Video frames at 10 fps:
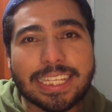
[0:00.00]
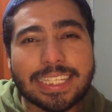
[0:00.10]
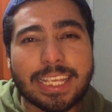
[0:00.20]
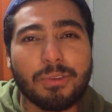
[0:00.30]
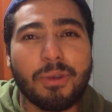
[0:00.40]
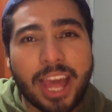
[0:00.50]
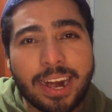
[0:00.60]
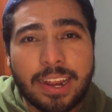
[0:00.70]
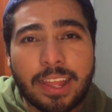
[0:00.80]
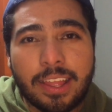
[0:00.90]
ese
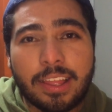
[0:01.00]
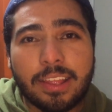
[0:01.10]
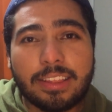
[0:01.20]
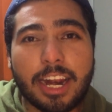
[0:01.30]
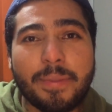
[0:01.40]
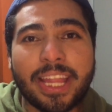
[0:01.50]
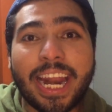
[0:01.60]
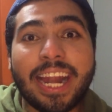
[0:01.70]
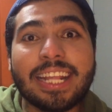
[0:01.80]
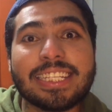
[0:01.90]
celular
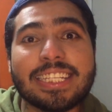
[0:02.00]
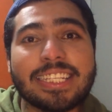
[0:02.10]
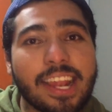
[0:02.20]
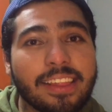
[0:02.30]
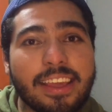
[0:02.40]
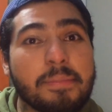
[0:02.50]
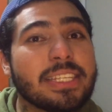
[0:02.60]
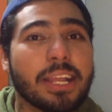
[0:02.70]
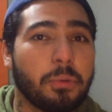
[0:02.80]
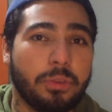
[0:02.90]
terminara en la cisterna de mi
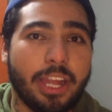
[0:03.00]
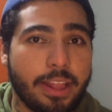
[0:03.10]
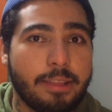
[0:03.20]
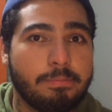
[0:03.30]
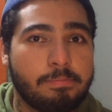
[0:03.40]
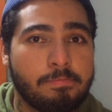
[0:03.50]
secundaria.